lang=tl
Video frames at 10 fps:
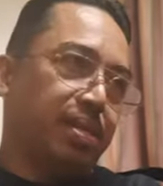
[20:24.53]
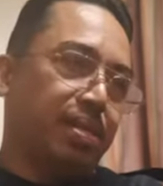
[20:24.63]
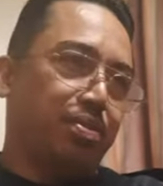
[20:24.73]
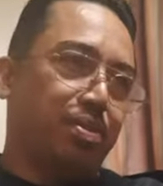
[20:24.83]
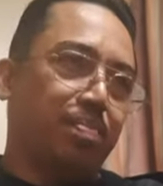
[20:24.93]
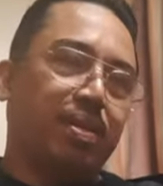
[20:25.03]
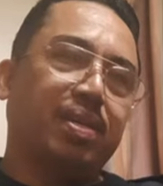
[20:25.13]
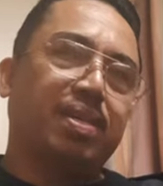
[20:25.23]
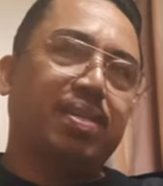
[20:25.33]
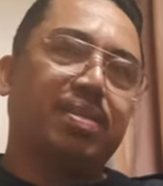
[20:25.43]
yung iba
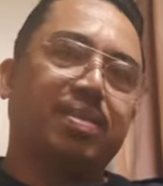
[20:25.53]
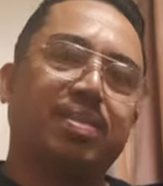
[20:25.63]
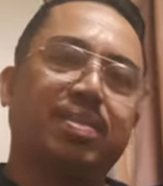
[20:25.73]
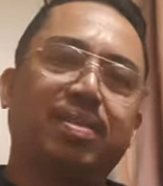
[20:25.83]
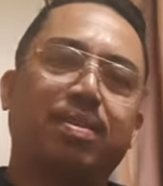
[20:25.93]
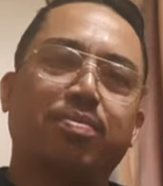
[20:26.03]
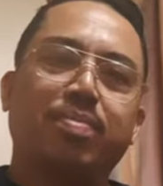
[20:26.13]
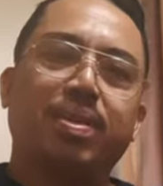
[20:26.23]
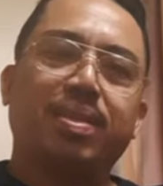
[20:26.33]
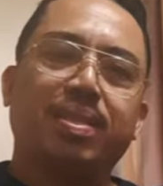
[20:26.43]
nga,
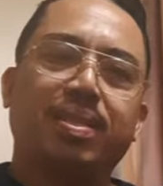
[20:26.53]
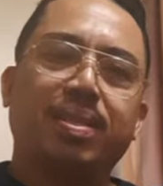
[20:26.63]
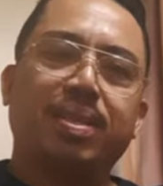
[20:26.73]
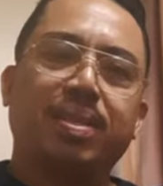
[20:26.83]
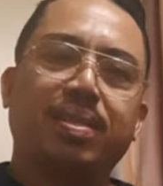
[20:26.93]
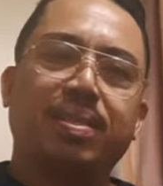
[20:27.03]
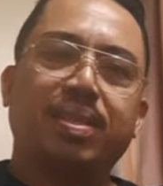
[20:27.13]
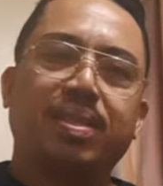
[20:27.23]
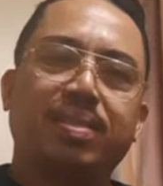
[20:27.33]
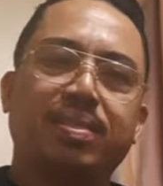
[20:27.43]
kumikita na ang
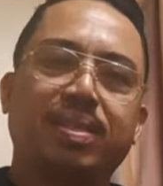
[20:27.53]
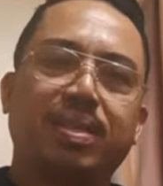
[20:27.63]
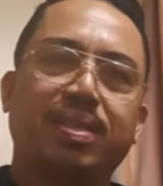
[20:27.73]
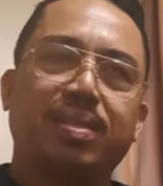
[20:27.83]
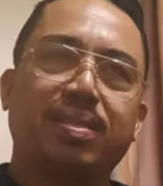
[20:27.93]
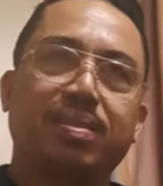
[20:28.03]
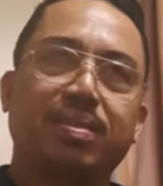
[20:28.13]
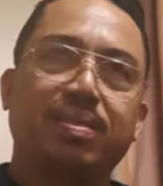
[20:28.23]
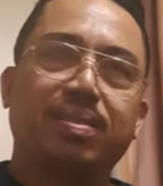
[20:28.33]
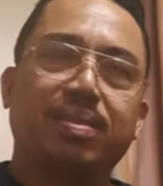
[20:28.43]
kanilang channel.
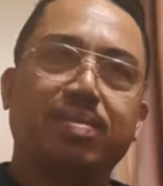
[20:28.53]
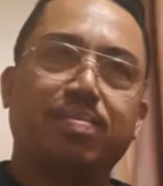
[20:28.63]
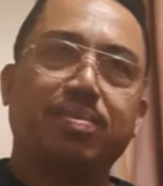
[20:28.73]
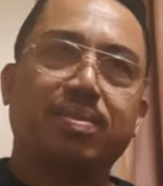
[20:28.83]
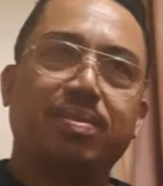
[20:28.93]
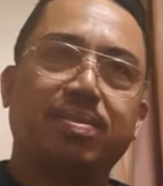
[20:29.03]
Tapos,